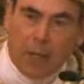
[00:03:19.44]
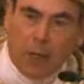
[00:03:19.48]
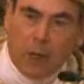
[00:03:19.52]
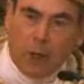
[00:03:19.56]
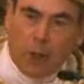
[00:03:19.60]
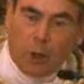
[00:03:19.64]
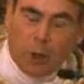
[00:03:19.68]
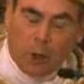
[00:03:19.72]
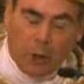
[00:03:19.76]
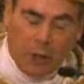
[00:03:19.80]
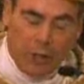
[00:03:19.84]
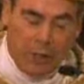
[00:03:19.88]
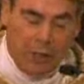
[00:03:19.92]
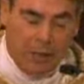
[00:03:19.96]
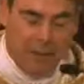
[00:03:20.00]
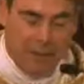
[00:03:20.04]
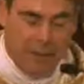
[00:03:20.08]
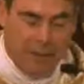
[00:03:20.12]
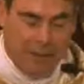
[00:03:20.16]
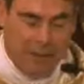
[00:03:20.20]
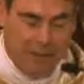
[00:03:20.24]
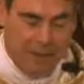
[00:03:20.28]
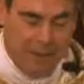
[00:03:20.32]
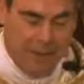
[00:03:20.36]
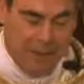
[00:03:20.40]
Hoy,
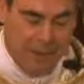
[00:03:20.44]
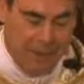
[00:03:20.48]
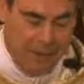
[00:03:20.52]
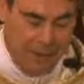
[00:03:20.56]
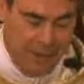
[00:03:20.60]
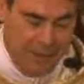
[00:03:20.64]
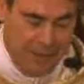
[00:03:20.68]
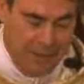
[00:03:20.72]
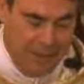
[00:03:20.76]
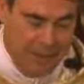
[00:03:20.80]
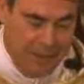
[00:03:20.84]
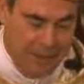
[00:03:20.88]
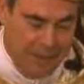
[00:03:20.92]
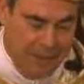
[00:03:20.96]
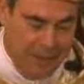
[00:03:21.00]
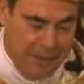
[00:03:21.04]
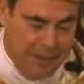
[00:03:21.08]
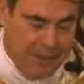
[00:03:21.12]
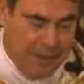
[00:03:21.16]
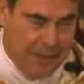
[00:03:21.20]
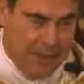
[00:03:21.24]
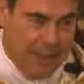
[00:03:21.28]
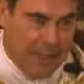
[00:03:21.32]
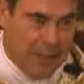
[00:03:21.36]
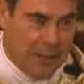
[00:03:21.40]

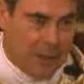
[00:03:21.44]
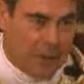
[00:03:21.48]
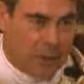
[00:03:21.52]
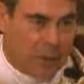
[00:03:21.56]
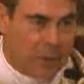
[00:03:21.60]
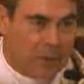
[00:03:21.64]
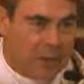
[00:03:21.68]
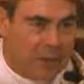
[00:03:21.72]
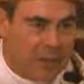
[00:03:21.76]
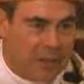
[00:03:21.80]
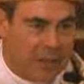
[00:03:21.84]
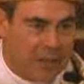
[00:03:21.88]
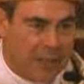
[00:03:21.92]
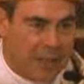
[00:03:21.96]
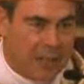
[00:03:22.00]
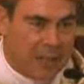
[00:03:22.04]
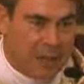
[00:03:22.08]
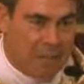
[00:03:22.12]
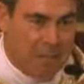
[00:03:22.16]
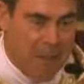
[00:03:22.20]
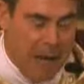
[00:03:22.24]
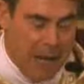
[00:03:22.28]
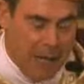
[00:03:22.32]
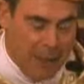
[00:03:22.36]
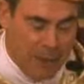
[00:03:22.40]
queridos
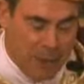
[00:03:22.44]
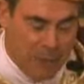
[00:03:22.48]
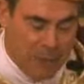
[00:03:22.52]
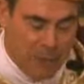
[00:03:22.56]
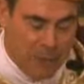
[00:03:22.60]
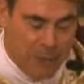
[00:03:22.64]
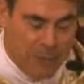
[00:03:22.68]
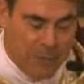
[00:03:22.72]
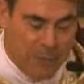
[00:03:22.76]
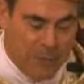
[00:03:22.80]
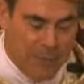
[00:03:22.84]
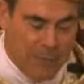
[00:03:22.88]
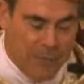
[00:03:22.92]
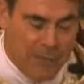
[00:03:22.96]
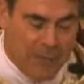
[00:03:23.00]
hermanos,